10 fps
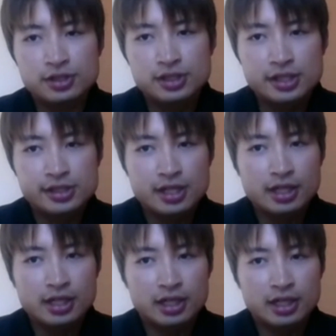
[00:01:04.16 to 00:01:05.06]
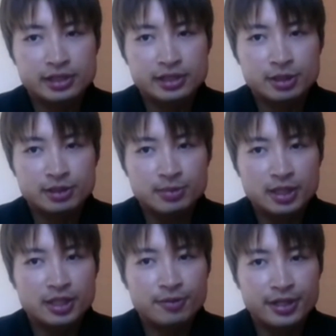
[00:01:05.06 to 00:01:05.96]
態宣言が始まるまで
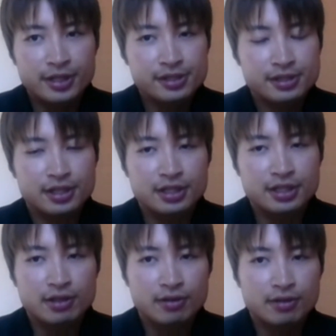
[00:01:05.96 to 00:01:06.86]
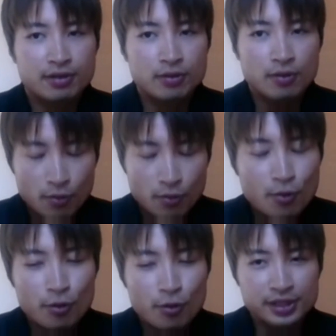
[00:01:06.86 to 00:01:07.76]
はレースが結構
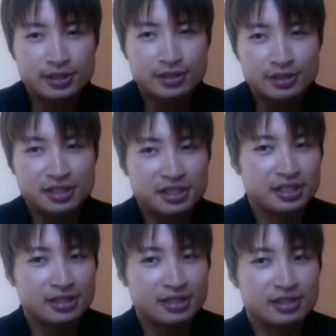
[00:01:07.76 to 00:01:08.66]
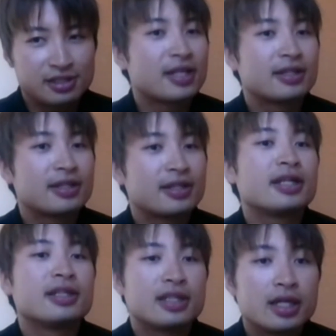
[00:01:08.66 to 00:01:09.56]
みっちり詰まって
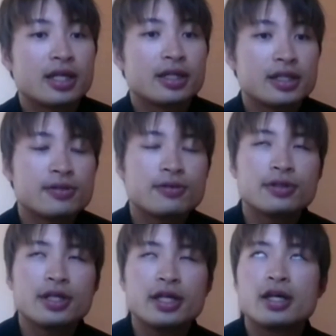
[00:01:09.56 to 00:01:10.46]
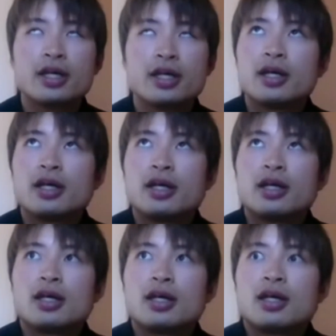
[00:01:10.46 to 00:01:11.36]
いてでそこで
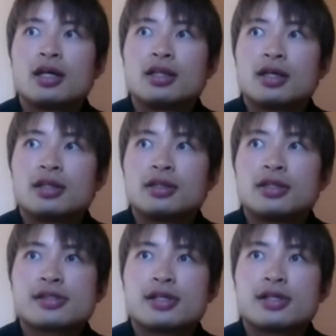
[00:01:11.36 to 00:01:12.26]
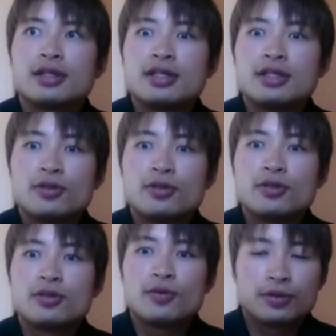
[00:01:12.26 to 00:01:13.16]
何ですかね
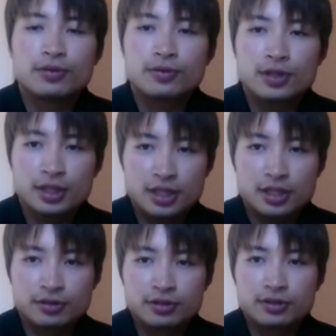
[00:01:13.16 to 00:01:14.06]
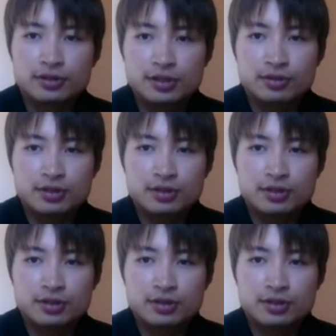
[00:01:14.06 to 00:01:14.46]
インドアのトレーニングっていうのは